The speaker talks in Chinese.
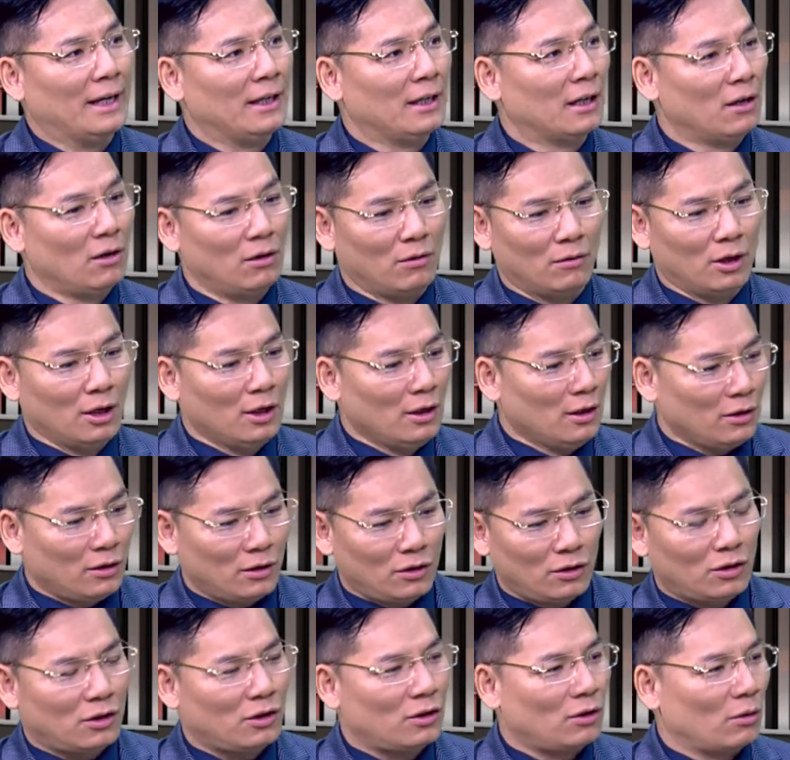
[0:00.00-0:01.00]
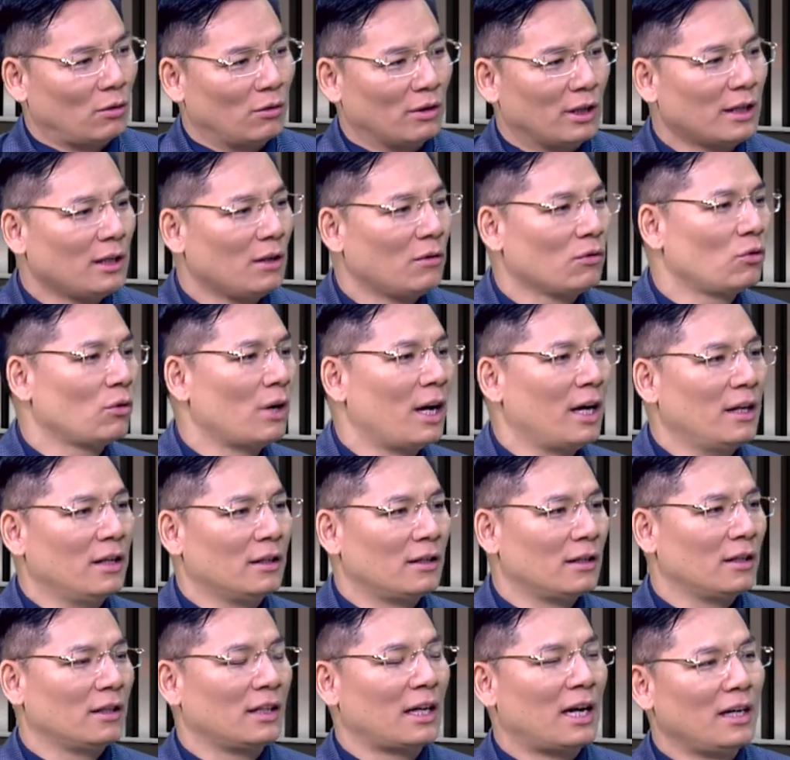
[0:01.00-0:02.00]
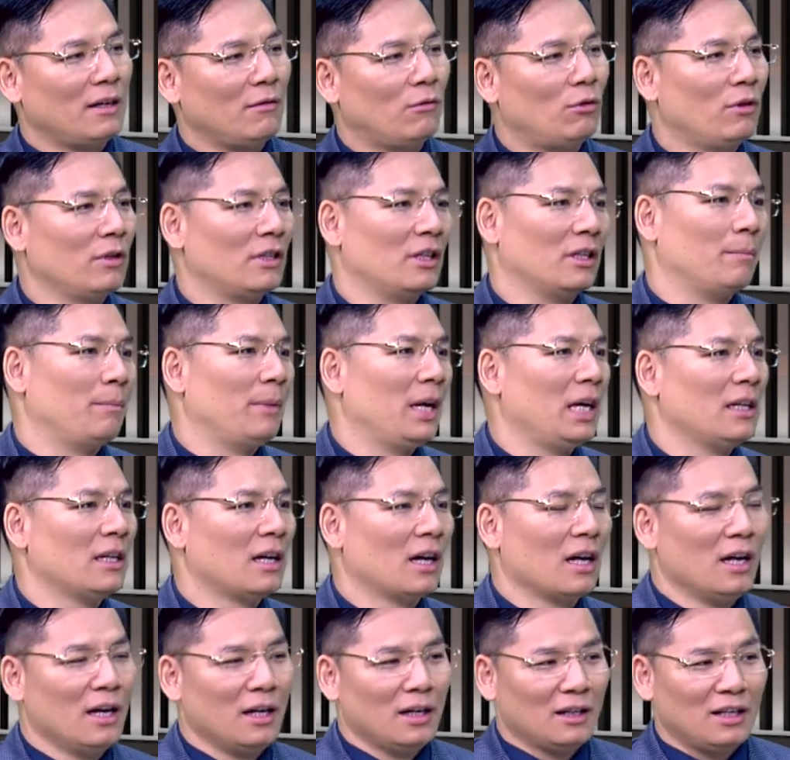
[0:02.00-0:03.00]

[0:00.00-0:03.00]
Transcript: 然后手上又拽着这那，又或者是背凳，